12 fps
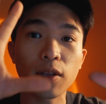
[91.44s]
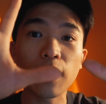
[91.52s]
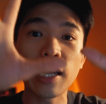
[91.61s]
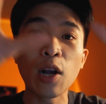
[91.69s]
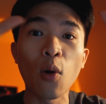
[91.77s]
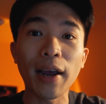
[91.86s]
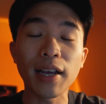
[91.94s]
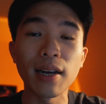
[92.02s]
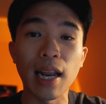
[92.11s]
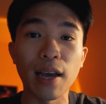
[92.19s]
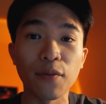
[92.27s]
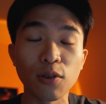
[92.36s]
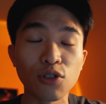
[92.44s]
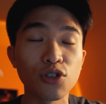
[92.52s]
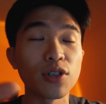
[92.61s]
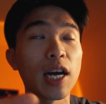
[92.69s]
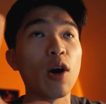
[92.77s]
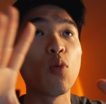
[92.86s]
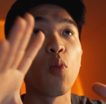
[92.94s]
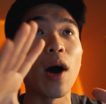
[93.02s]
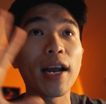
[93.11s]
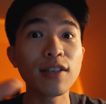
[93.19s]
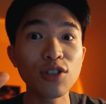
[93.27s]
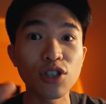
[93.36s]
另外一个 level 去，然后
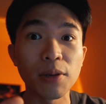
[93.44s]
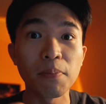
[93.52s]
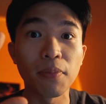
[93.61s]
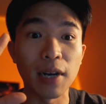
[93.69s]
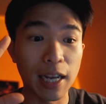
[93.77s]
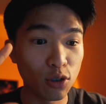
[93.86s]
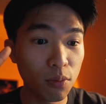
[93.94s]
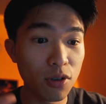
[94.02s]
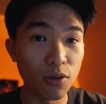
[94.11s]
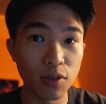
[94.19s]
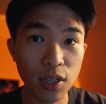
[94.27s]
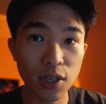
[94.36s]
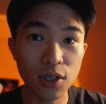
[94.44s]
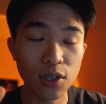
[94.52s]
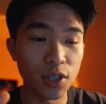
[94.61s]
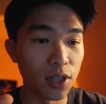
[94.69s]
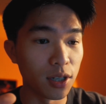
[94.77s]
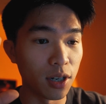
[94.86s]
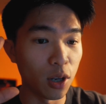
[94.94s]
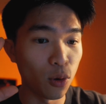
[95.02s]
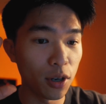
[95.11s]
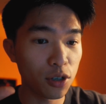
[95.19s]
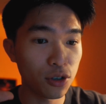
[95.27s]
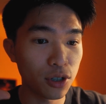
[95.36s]
完全本来就没有这些事情了，你
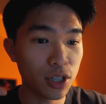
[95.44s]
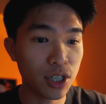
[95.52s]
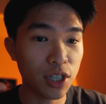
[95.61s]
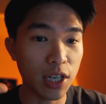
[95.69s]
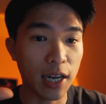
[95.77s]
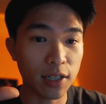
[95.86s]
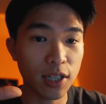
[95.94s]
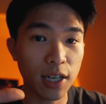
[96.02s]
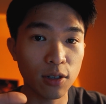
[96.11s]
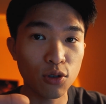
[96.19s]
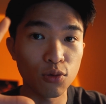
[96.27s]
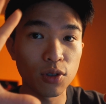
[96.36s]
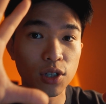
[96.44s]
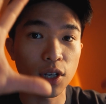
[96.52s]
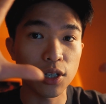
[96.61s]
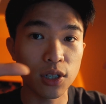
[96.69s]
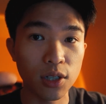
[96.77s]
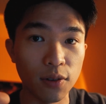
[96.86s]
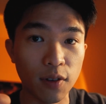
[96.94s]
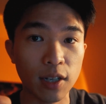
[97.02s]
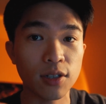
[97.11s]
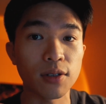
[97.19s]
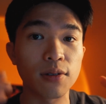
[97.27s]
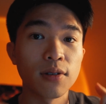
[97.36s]
会去想象出这些事情发
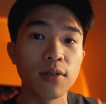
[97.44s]
生。